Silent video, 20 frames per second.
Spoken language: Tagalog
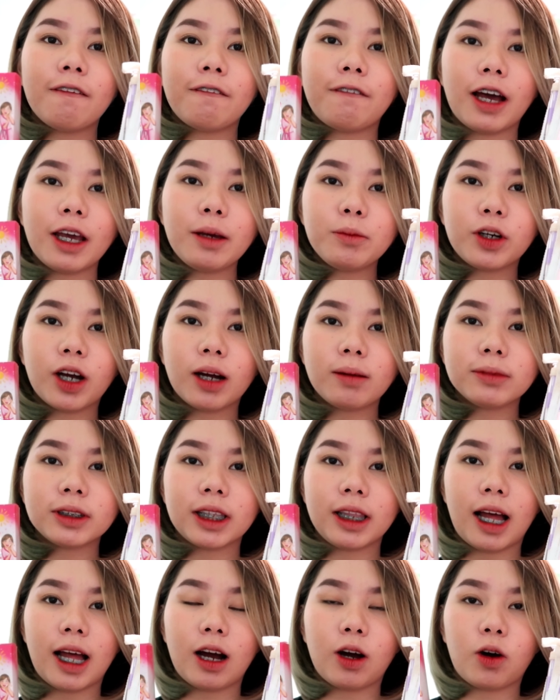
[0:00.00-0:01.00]
5 grams
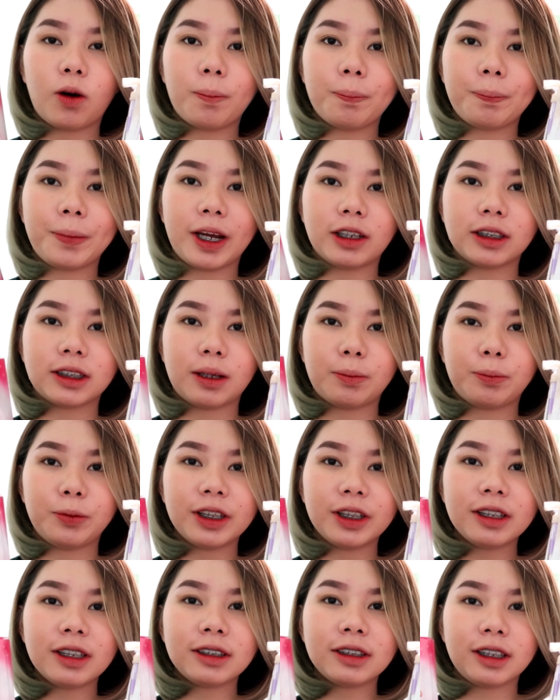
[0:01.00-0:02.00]
lang compare sa
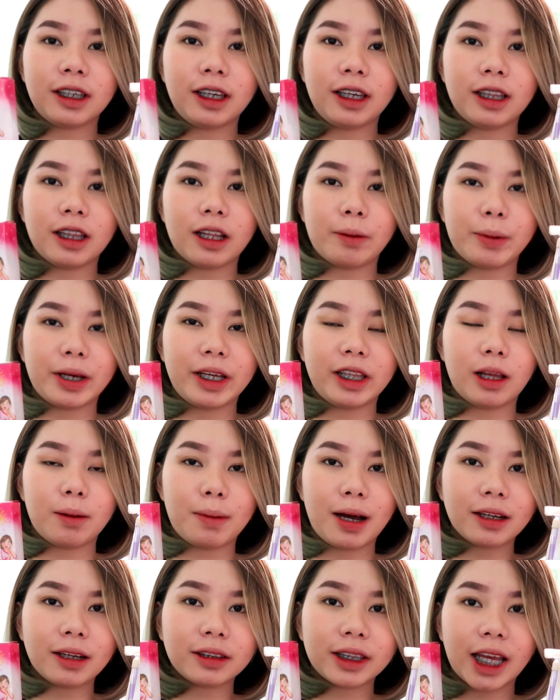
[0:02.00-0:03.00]
Brilliant Skin na may
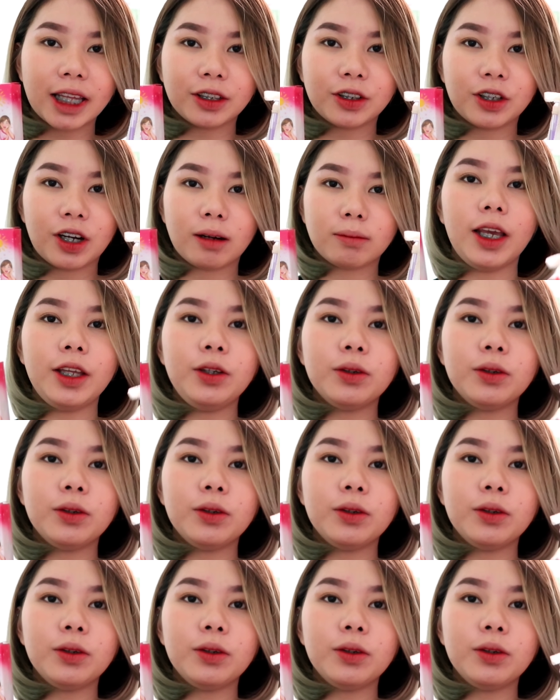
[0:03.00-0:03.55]
lamang 10 grams.